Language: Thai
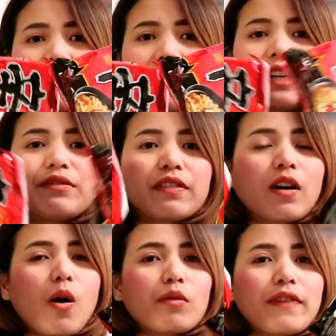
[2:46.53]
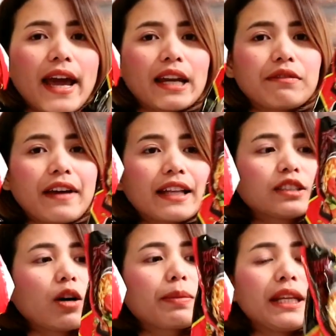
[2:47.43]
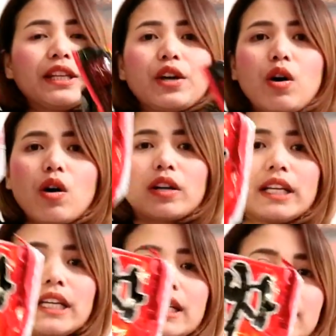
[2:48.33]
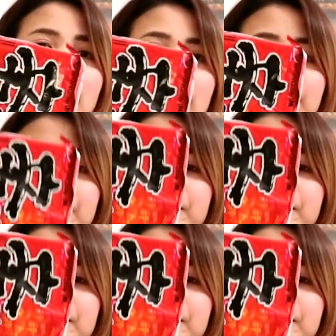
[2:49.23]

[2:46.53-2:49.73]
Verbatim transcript: อันนี้ของแฟนนะแฟนชอบกินยี่ห้อนี้นะเนี่ย